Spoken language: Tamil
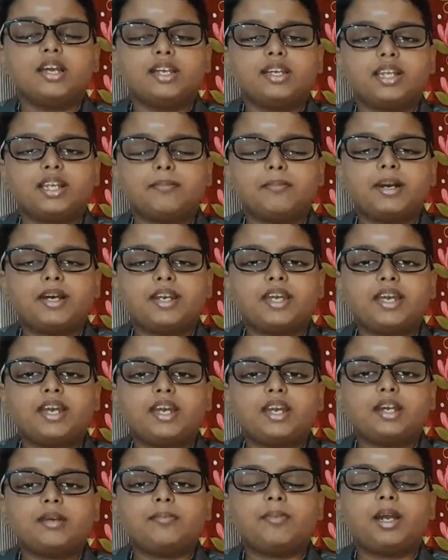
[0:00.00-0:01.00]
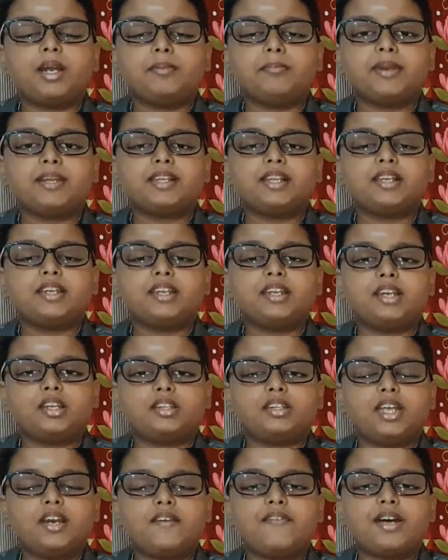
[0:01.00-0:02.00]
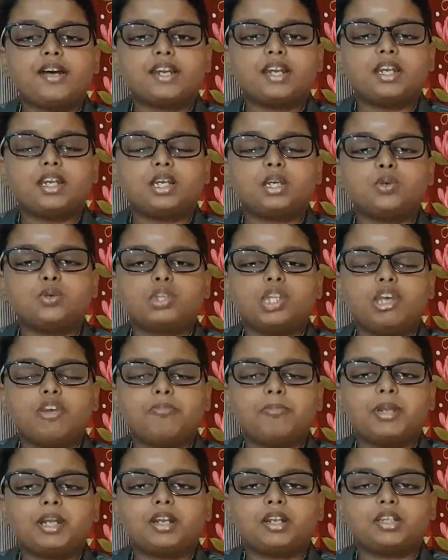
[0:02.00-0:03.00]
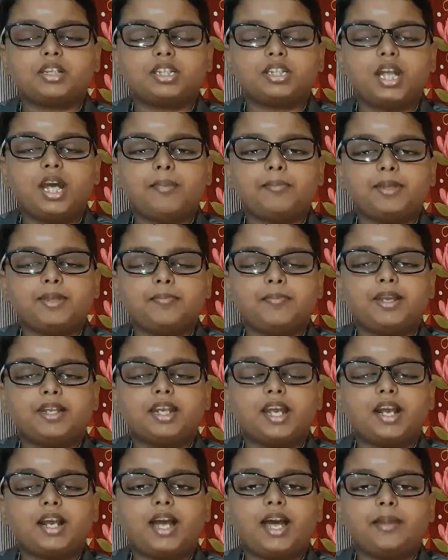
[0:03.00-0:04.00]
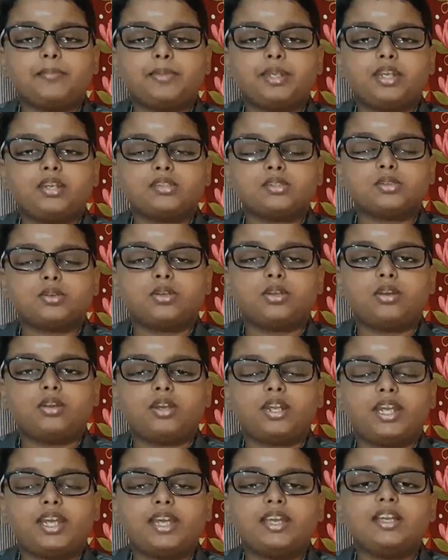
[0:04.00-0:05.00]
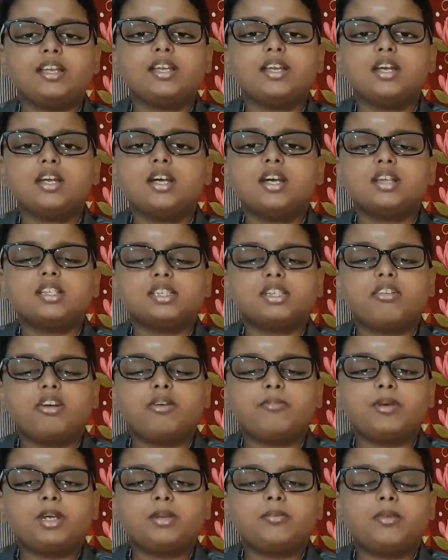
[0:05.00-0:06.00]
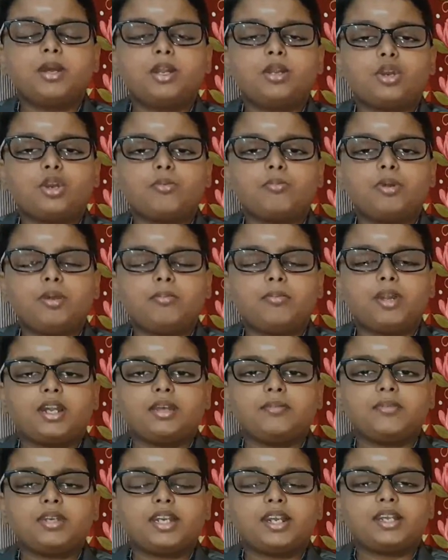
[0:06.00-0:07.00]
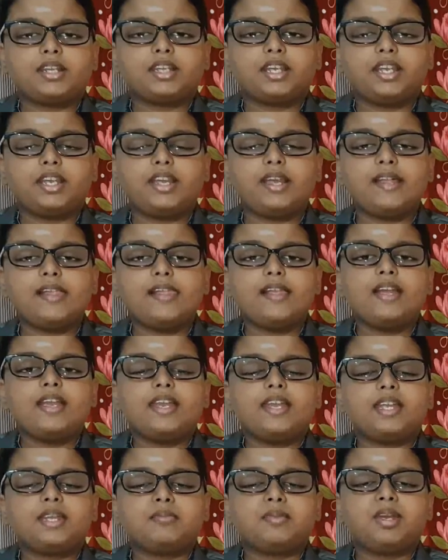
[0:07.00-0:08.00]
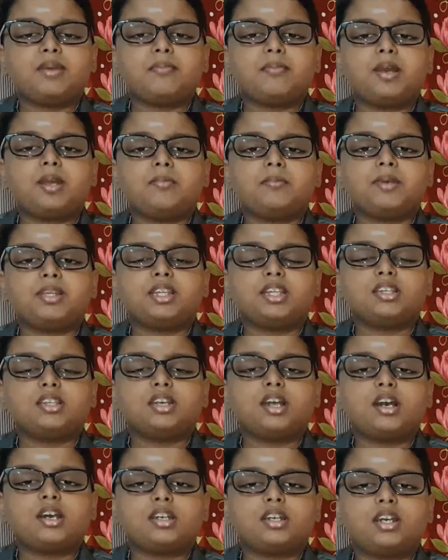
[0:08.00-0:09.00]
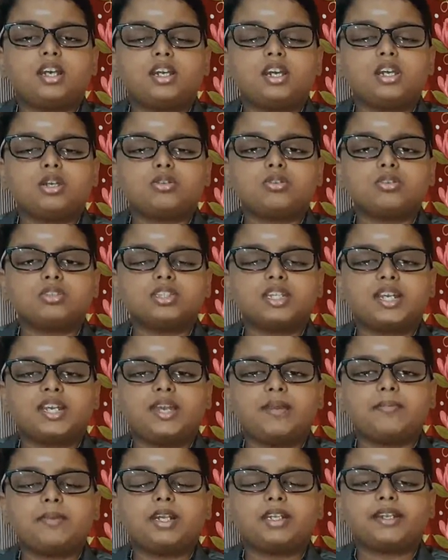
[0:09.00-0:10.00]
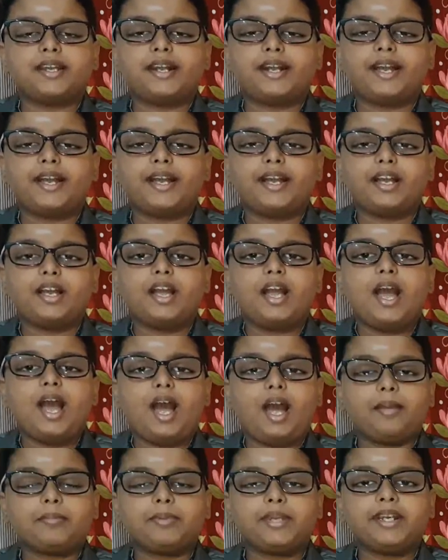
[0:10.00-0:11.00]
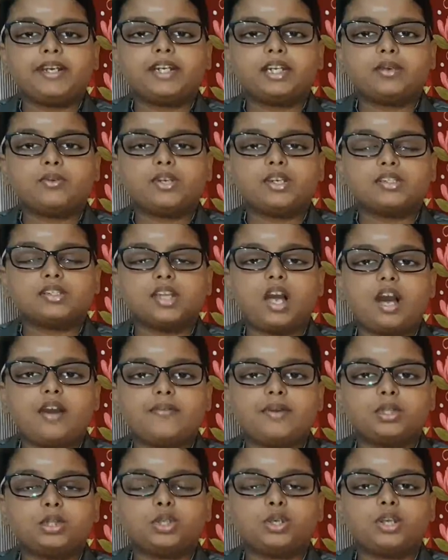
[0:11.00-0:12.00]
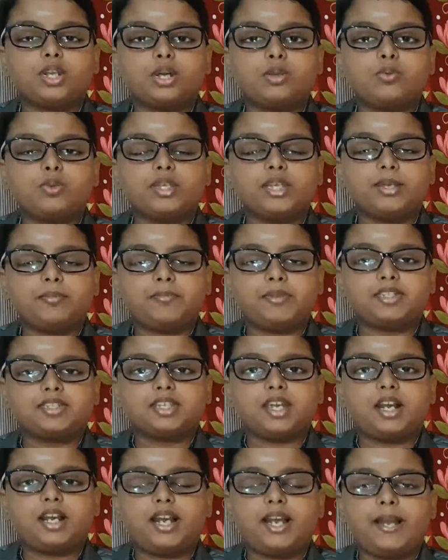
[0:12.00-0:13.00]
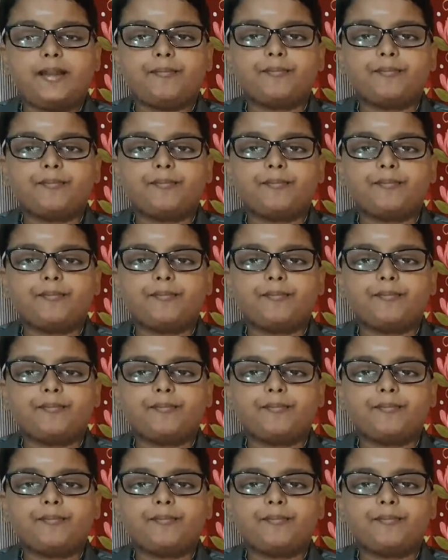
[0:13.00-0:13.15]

இந்த மாதிரி மன்மதன் தேவர்களுக்கு உதவி பண்ணுறதுக்கு தான் அப்படி பண்ணாங்க அப்படின்னு சொன்னோன்னே சிவபெருமான் ரொம்ப மனம் இறங்கி இனிமேல் மன்மதன் யாரு கண்ணுக்கும் தெரிய மாட்டாங்க அப்படிங்கிற ஒரு சாபத்தோட உயிர் பிச்சாங்க